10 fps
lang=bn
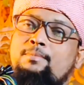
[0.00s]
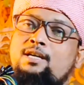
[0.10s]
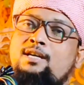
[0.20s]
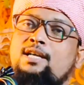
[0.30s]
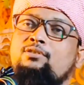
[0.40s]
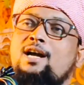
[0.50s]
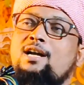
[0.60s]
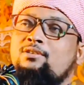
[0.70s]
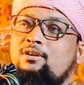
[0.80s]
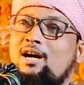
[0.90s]
বিখ্যাত
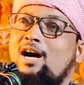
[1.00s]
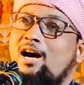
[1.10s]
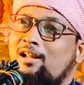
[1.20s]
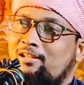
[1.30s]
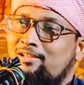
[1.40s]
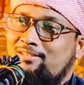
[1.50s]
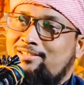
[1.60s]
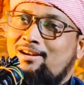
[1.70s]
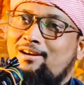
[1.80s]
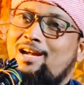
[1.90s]
নাট্যকার
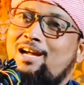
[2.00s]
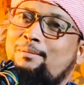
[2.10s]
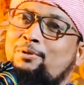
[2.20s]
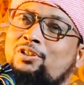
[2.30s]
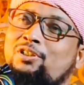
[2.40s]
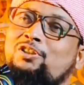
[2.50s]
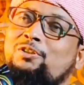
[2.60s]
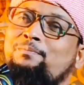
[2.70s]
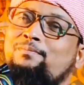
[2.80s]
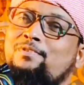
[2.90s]
যার নাম হলো
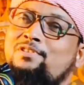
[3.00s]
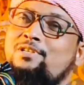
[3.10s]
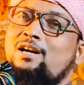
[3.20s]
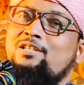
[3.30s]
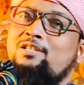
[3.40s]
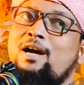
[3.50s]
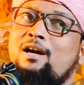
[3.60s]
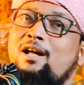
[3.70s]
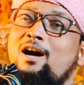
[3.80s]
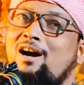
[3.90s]
জাজ
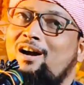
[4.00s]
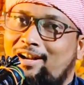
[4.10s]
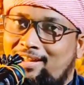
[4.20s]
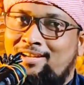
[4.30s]
বার্নার্ড